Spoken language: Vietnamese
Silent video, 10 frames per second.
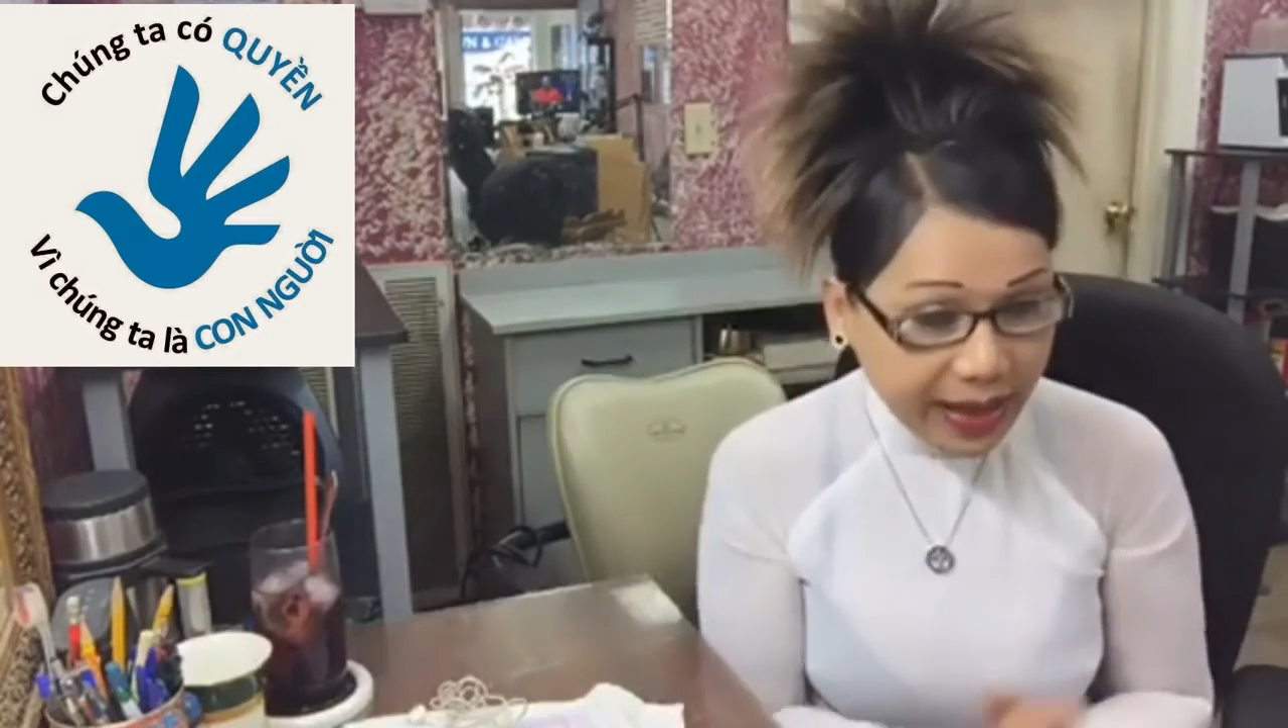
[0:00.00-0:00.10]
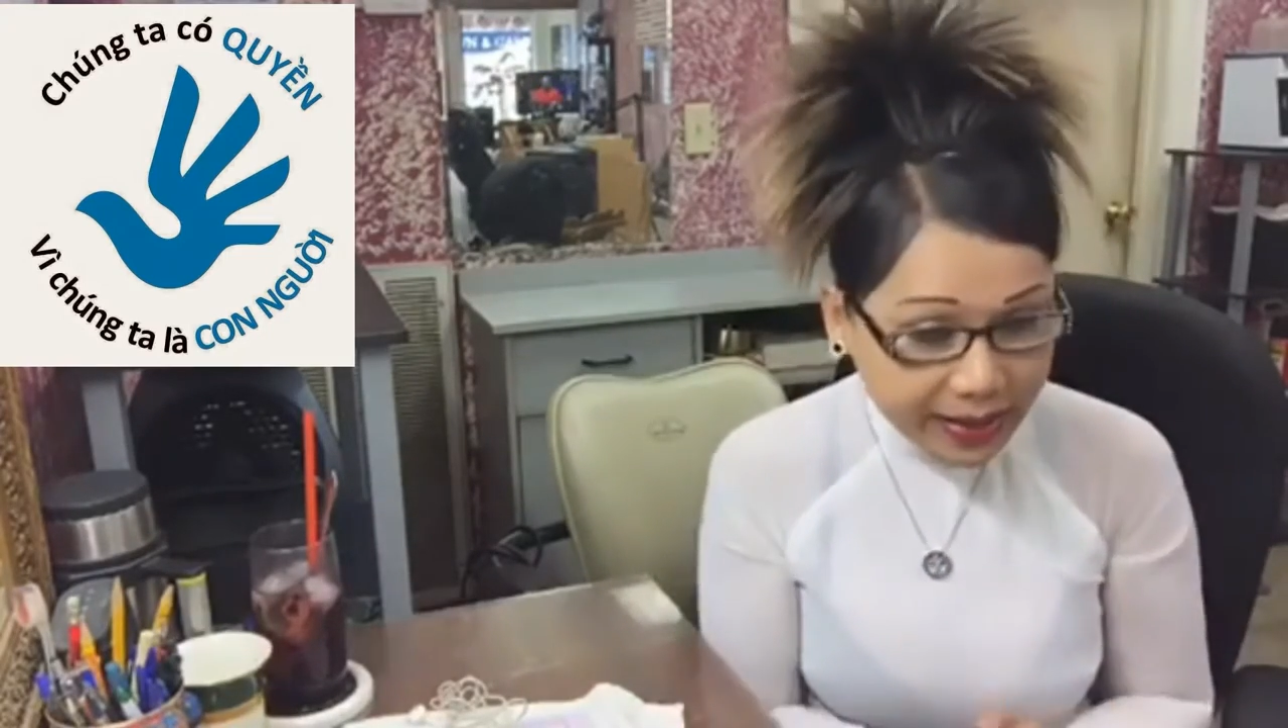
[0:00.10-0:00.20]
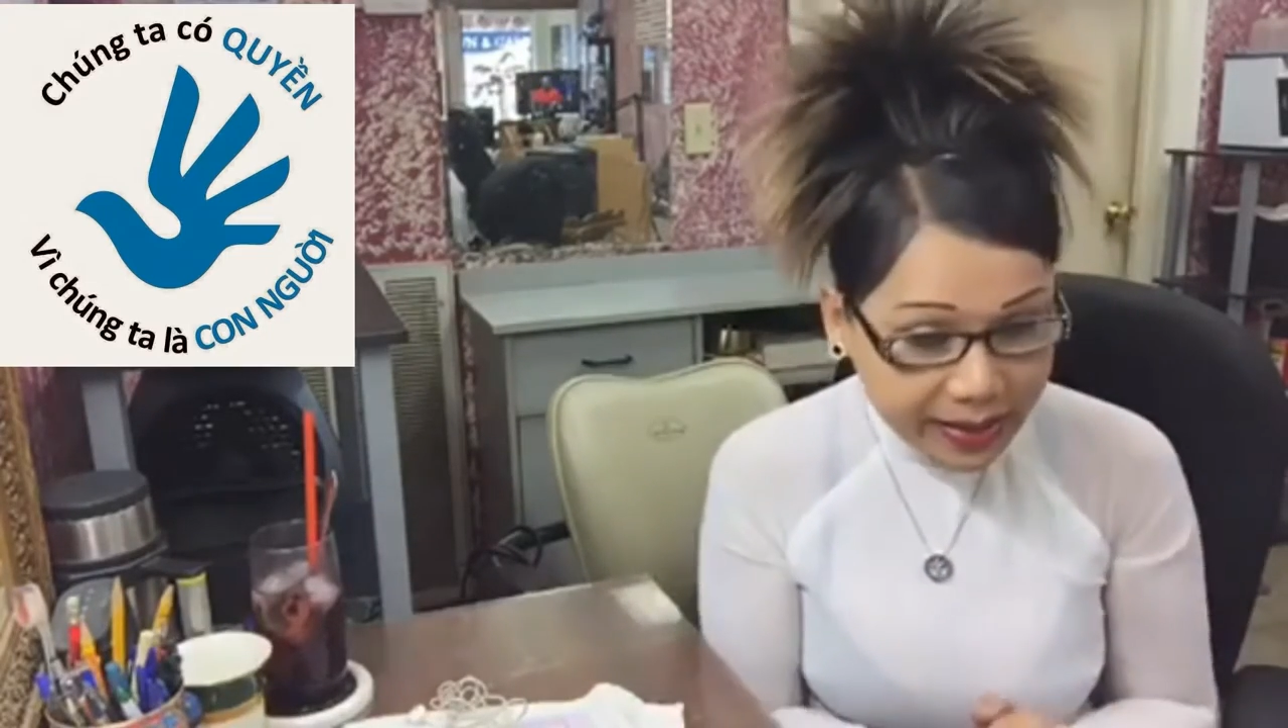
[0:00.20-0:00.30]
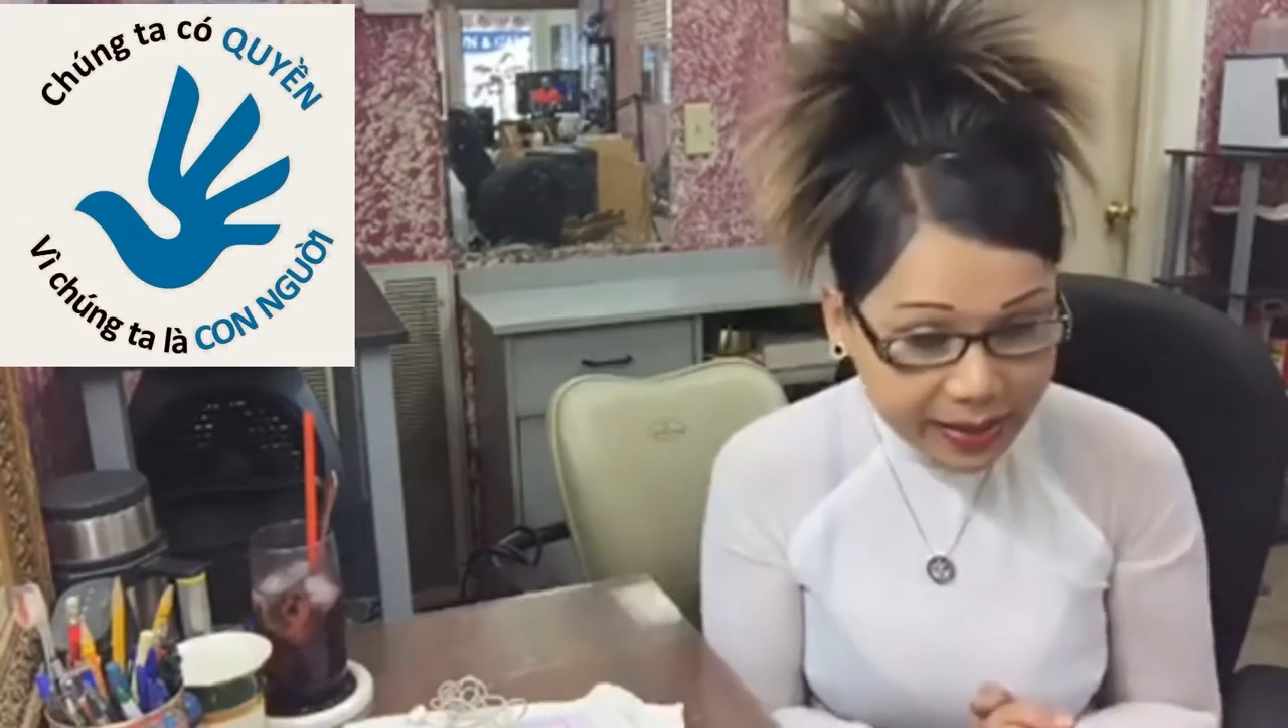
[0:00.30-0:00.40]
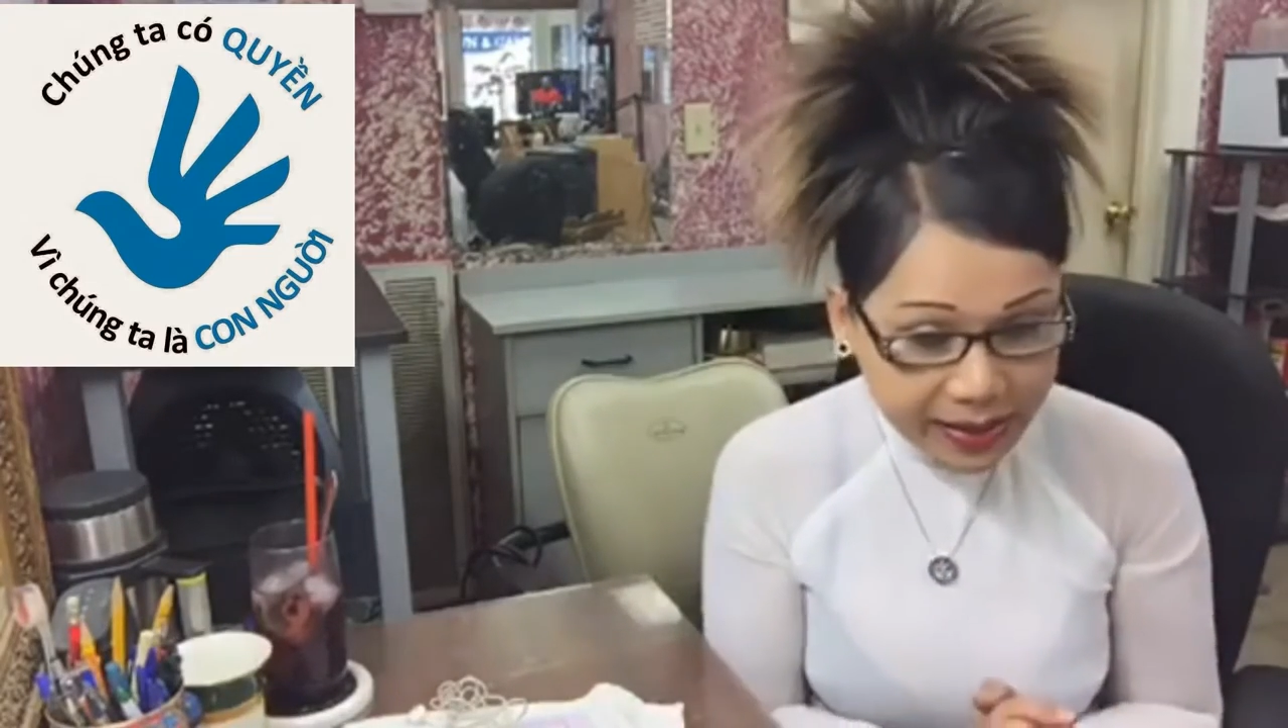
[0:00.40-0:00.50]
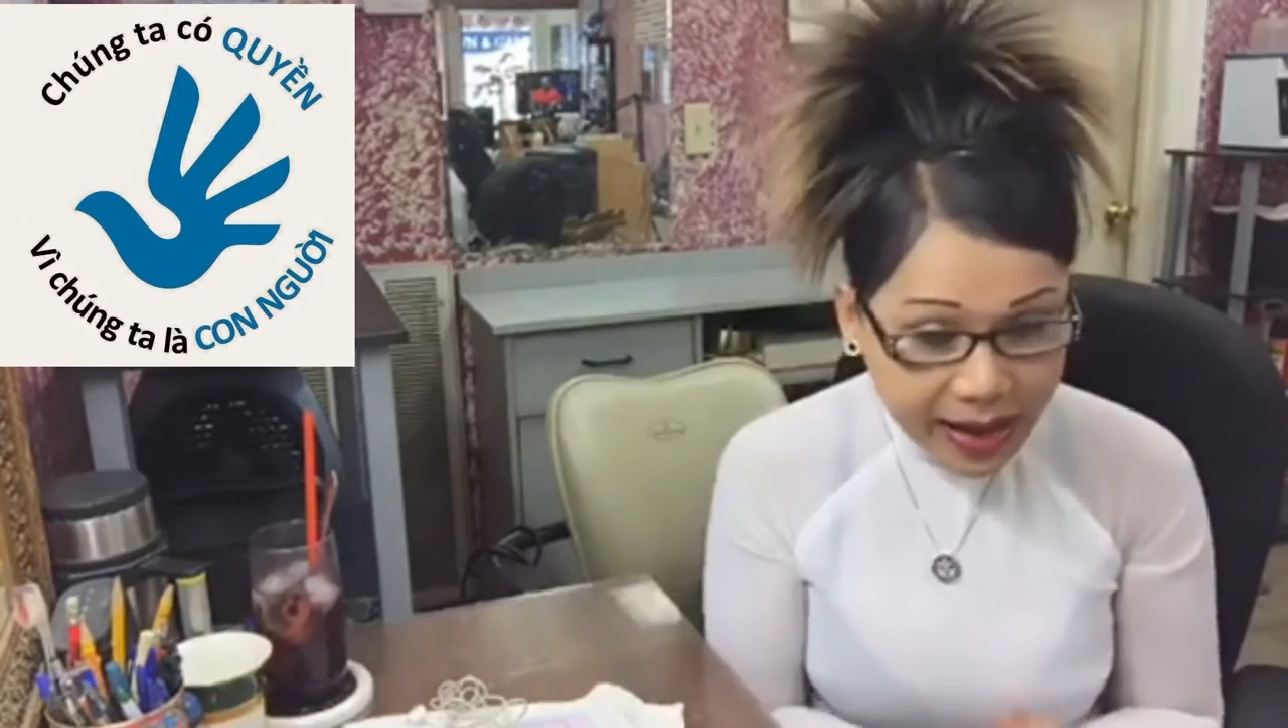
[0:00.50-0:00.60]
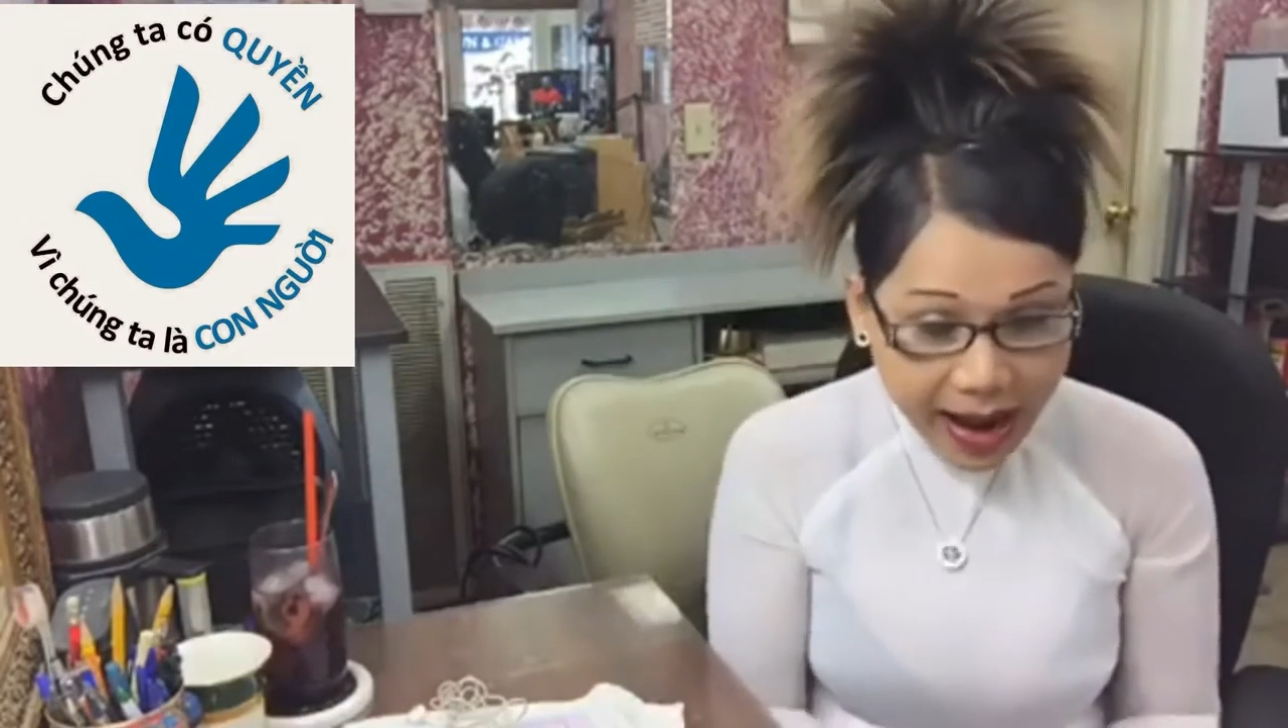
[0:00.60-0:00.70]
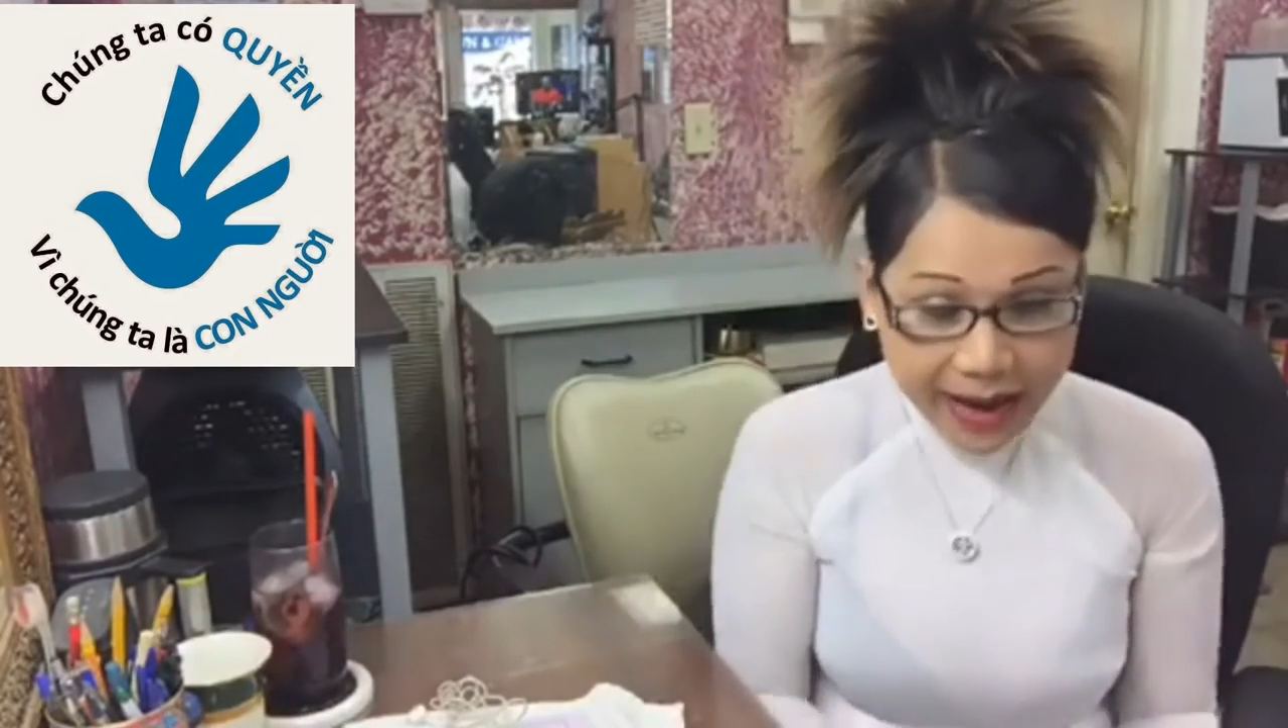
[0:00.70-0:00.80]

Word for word: dân